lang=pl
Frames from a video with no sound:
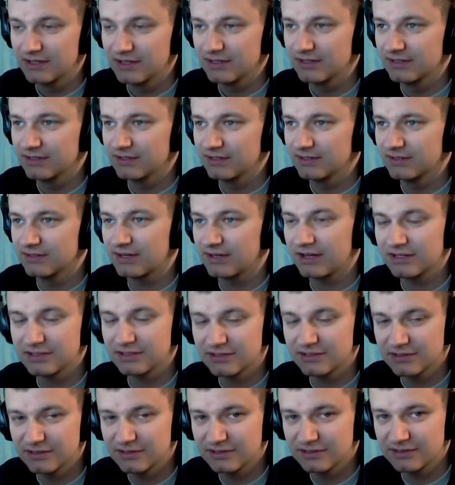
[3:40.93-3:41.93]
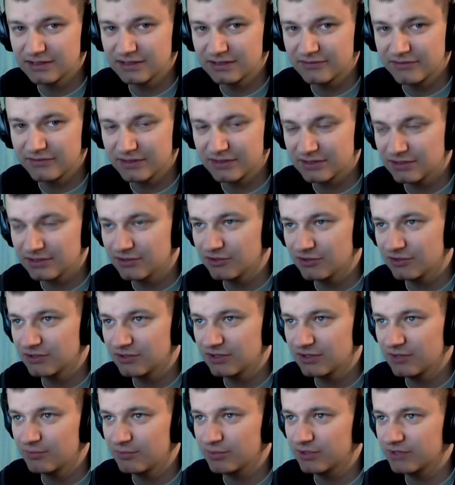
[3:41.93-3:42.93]
e, raz e, na dwa
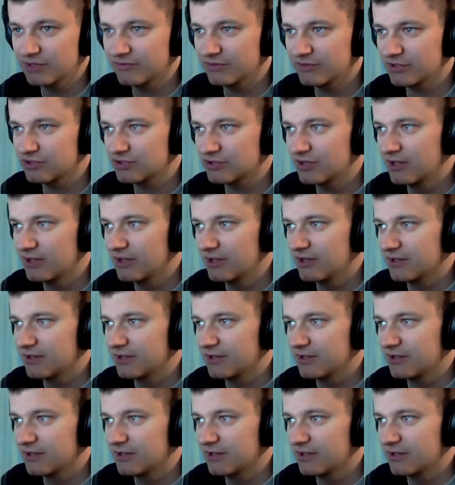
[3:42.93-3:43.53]
tygodnie, ponieważ